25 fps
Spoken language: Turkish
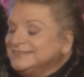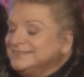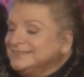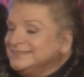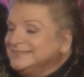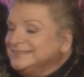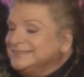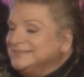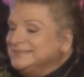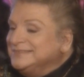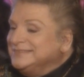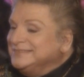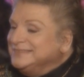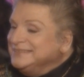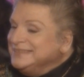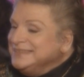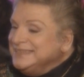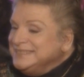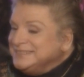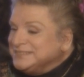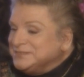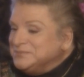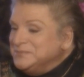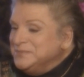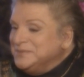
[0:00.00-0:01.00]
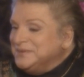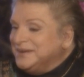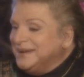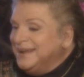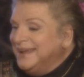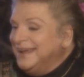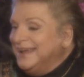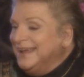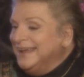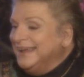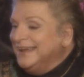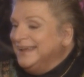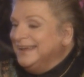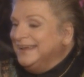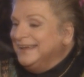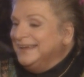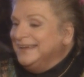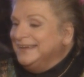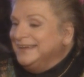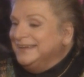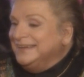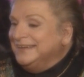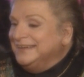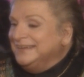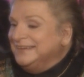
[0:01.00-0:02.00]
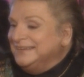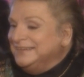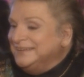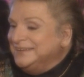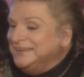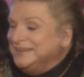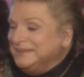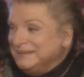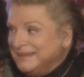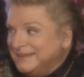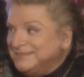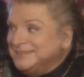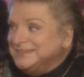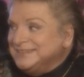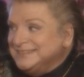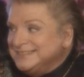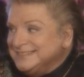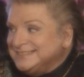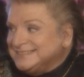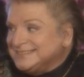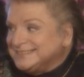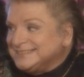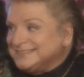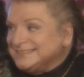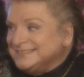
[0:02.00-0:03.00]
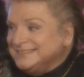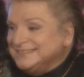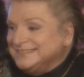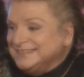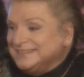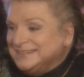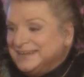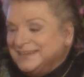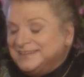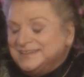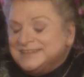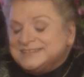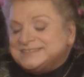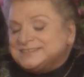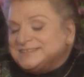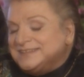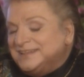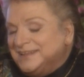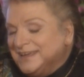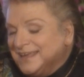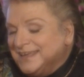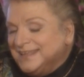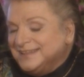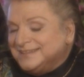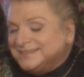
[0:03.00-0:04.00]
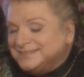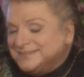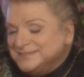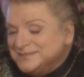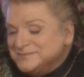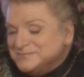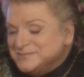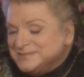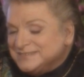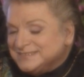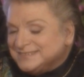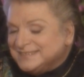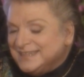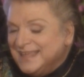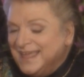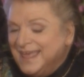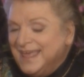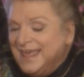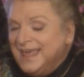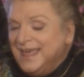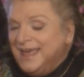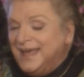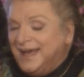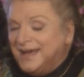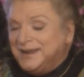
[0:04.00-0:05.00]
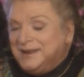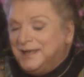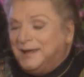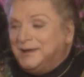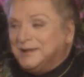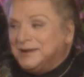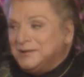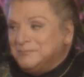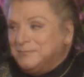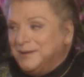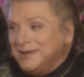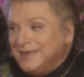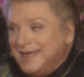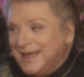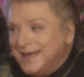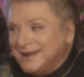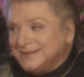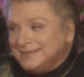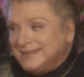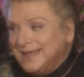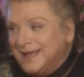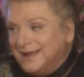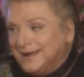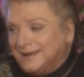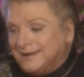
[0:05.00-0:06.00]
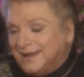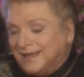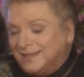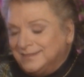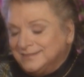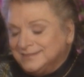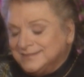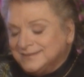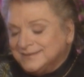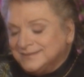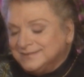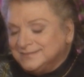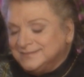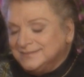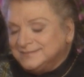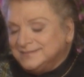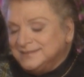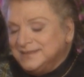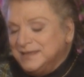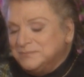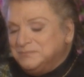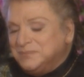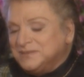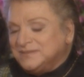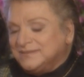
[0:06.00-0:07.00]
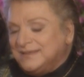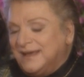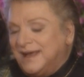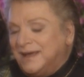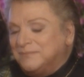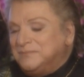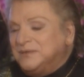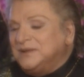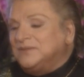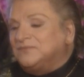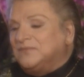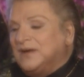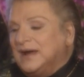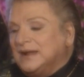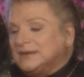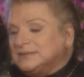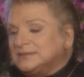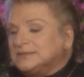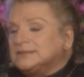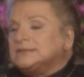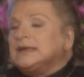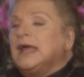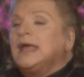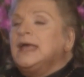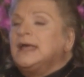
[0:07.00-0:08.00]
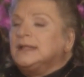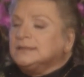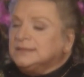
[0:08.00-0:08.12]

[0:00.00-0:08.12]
evet. İzmir'e inanınız galasına gittiğimizde hani araba yerden kaldırıldı diye bir tabir vardı. Evet.